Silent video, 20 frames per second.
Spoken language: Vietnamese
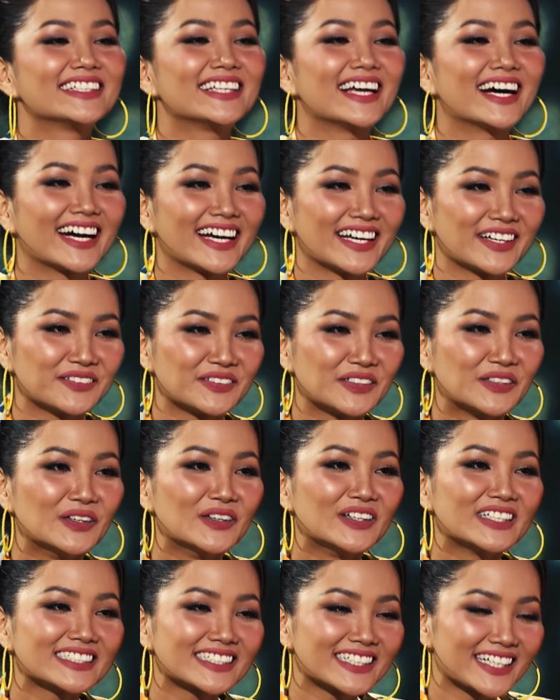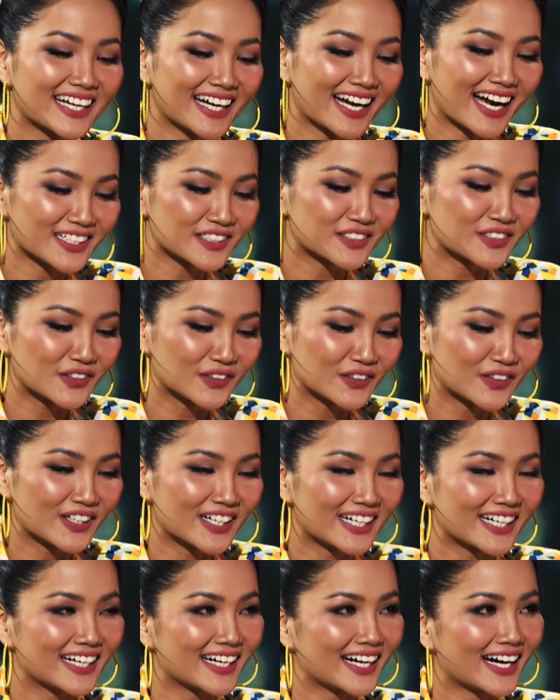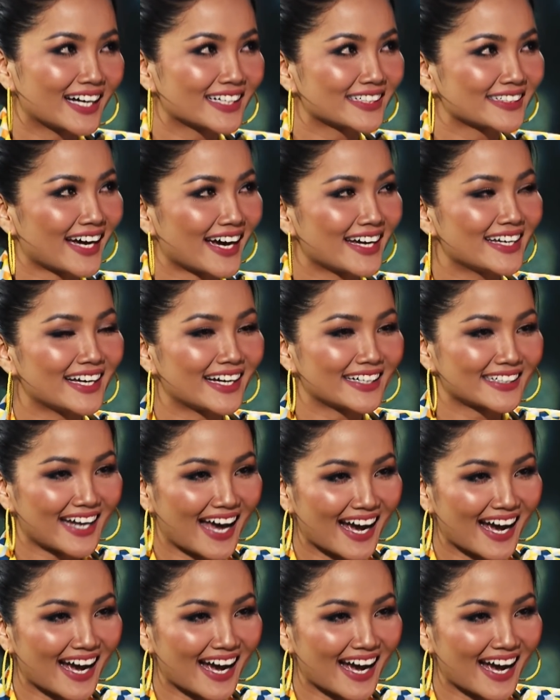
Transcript: dạ em uống ăn chua ăn cay ăn